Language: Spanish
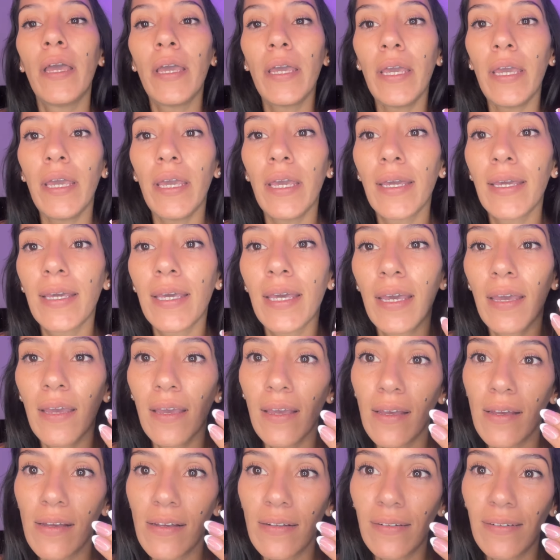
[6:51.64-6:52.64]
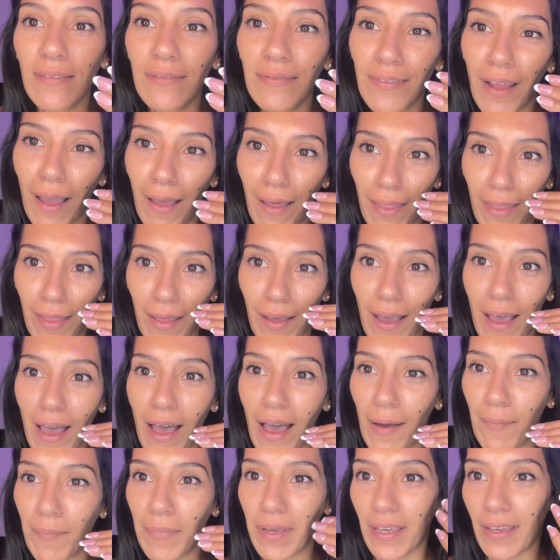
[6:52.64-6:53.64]
es que nada,
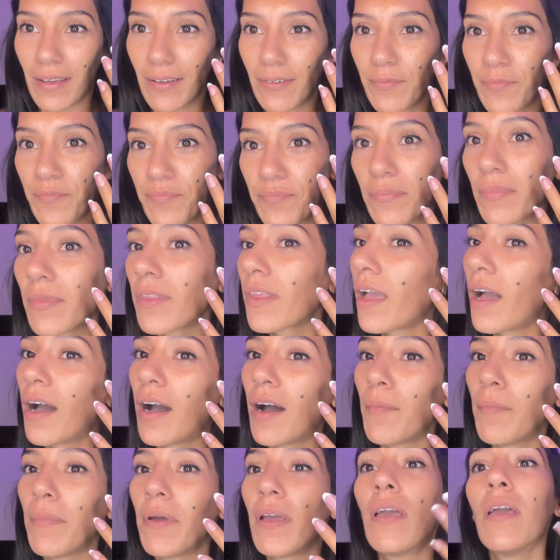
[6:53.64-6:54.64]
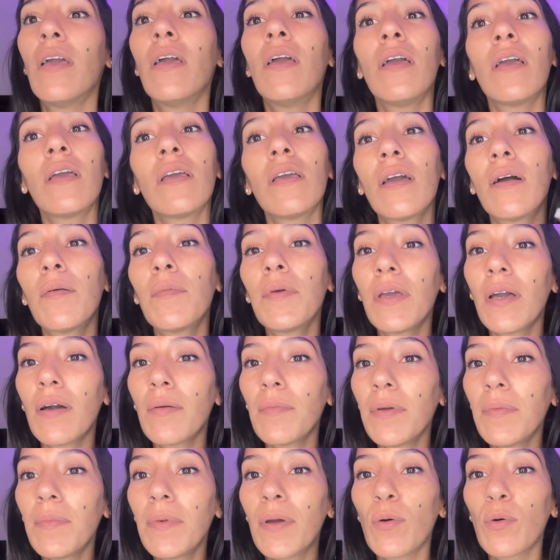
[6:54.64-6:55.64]
ame ame Y a mí, a
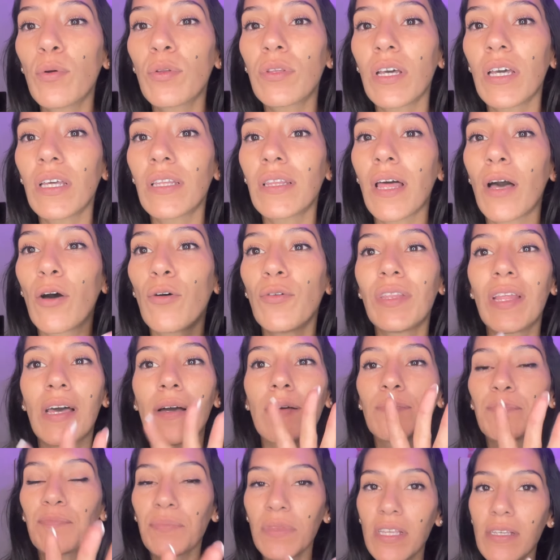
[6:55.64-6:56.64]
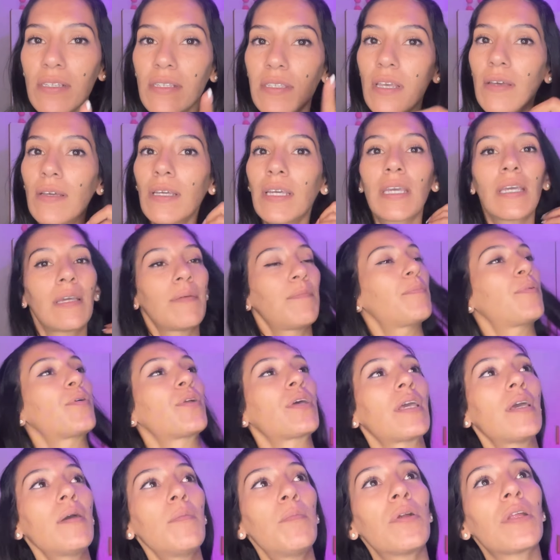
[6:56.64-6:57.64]
mí me gusta esta onda. ¿Saben qué? ¿Por
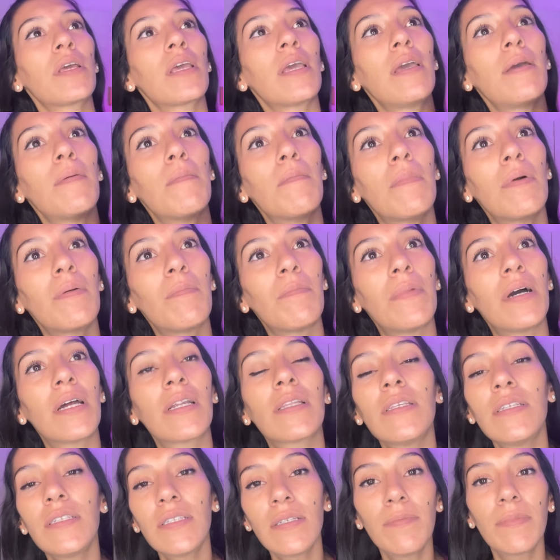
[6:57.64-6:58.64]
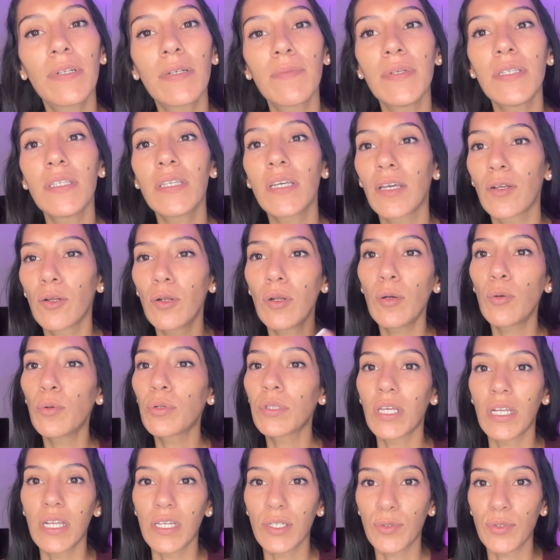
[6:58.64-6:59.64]
qué? Porque Martín siempre me dice que no le
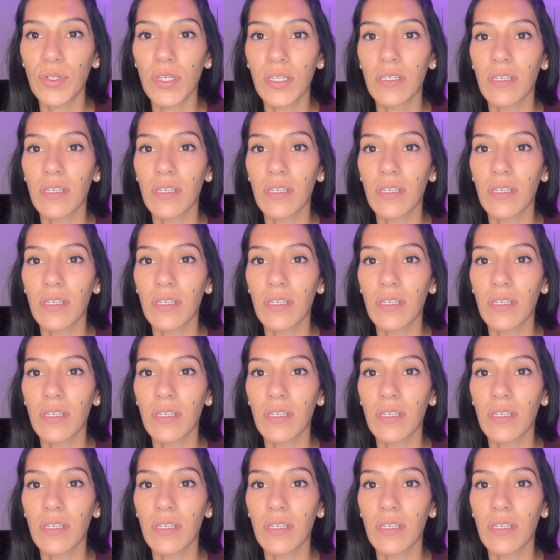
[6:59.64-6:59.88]
gustan las uñas